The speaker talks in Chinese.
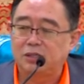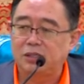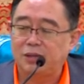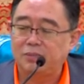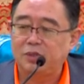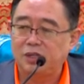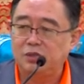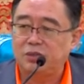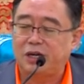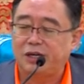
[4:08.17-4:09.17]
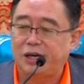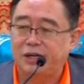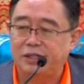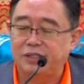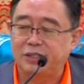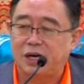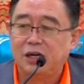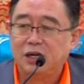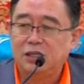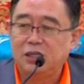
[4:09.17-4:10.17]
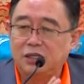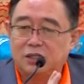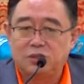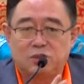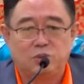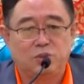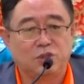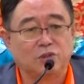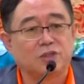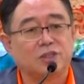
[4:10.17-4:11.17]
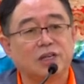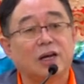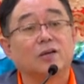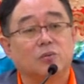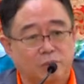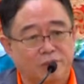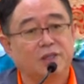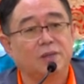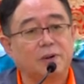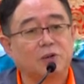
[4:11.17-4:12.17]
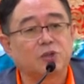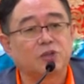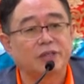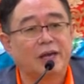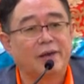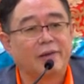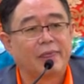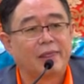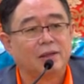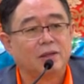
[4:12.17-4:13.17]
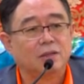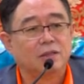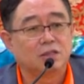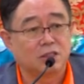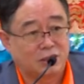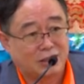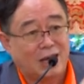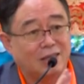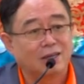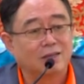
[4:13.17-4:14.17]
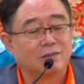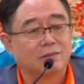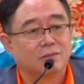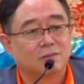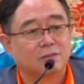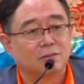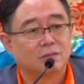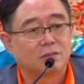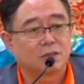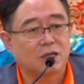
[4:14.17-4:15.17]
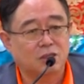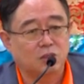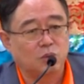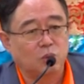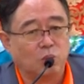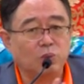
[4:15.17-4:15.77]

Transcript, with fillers: 释迦牟尼就讲两个实相，一个就是宇宙实相，我们的医报世界是假的，它是永